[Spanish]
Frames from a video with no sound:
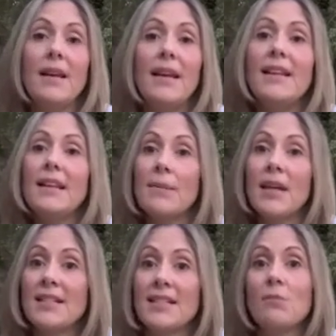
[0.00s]
Y
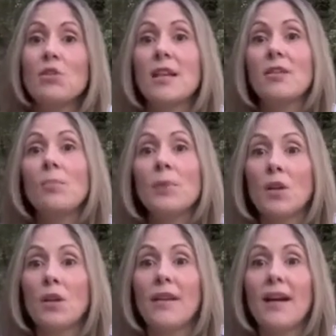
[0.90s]
también estamos dando
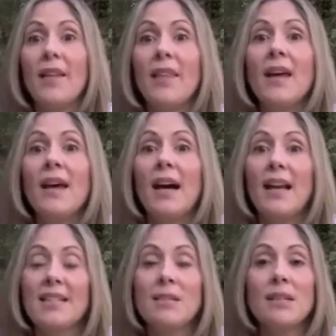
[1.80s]
prioridad a
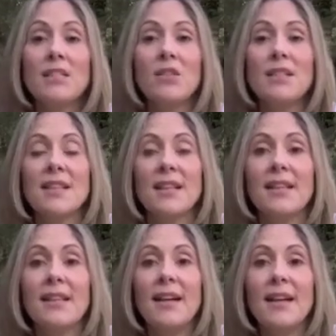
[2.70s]
las inversiones
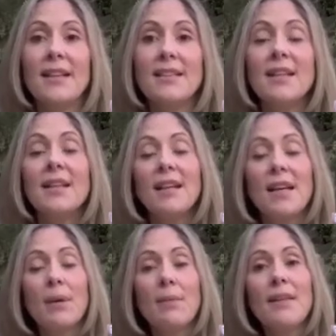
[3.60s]
sanitarias
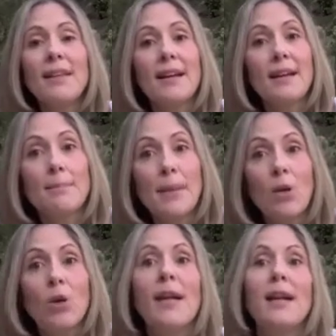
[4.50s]
que permitan
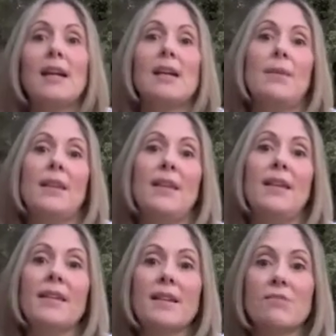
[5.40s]
mejorar la
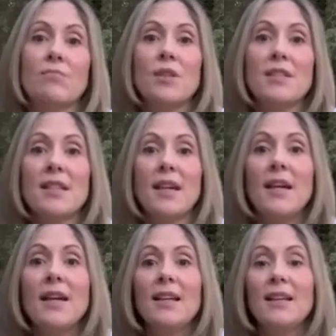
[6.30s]
capacidad de respuesta
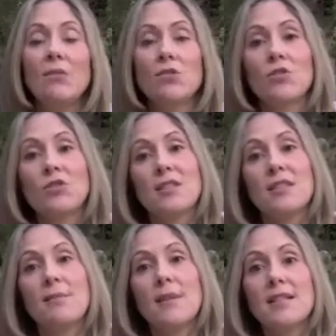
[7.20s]
de nuestros
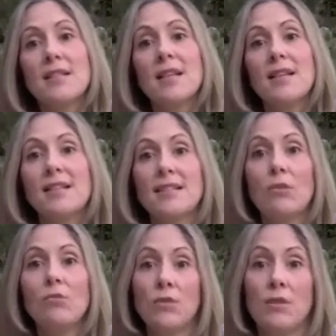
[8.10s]
sistemas de
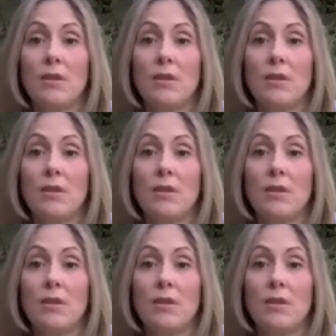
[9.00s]
salud.